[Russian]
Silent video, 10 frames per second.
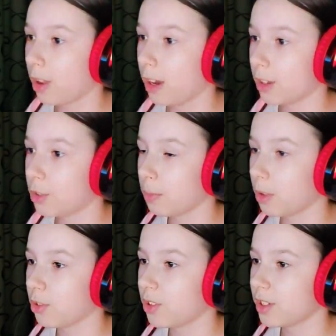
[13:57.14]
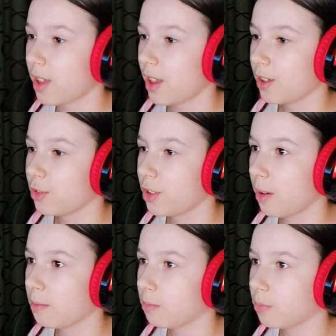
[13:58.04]
легче получить,
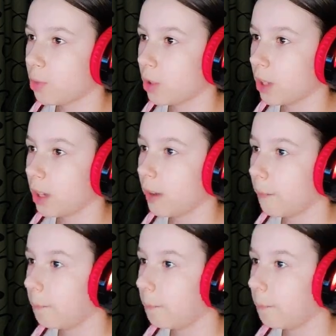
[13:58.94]
чем другие.